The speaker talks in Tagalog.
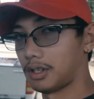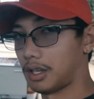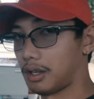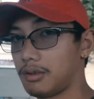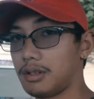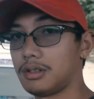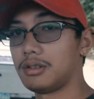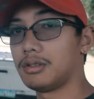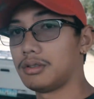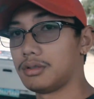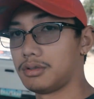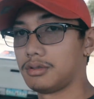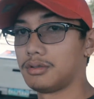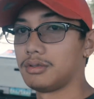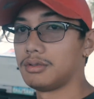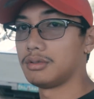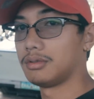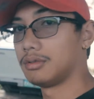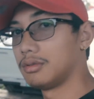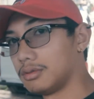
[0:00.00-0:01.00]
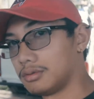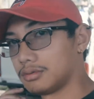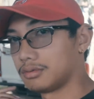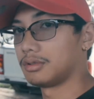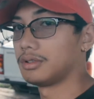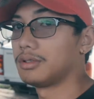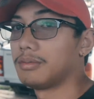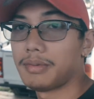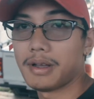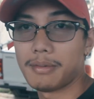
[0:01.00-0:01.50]
ewan ko kung
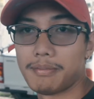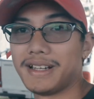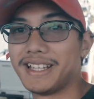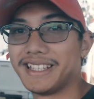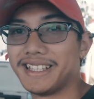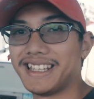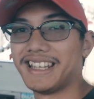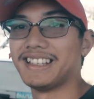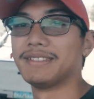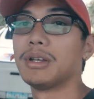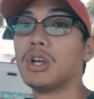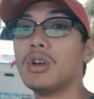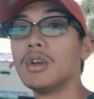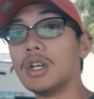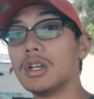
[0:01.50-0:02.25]
anong papalitan to.